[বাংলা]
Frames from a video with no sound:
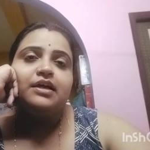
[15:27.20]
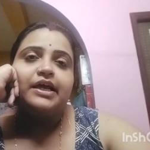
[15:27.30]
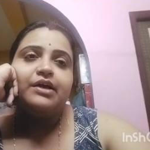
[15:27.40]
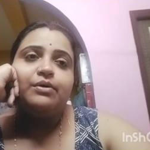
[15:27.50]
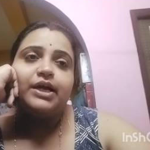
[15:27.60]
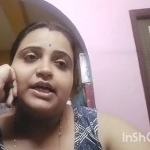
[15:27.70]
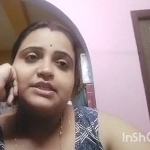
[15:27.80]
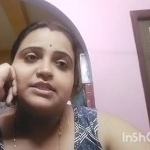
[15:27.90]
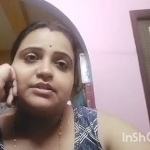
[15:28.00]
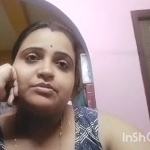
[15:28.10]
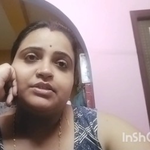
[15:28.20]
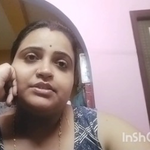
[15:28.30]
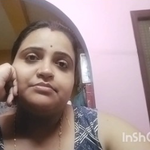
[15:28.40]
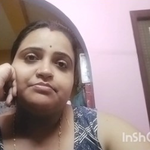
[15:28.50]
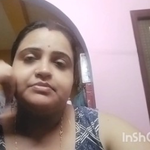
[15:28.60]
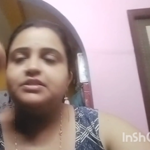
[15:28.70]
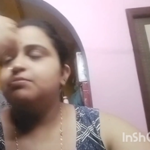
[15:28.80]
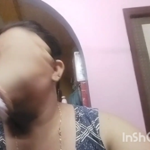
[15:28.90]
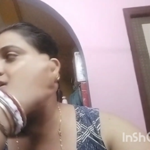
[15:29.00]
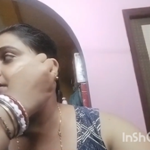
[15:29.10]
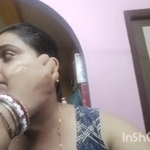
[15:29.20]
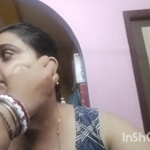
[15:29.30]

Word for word: এ হয়ে আছে ওই কি বলে যেন